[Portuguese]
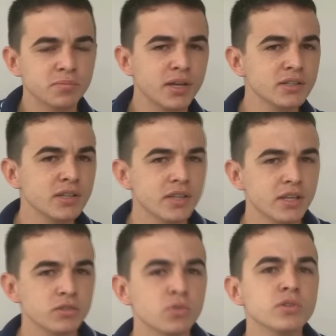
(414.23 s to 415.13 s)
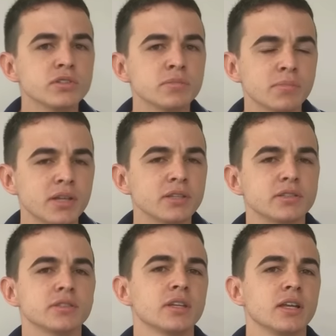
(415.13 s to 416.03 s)
um mês até 12
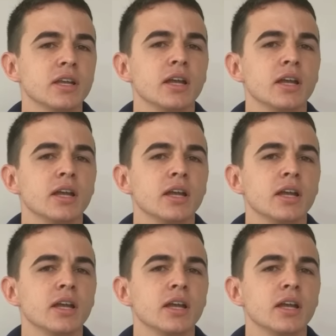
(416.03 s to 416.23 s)
meses.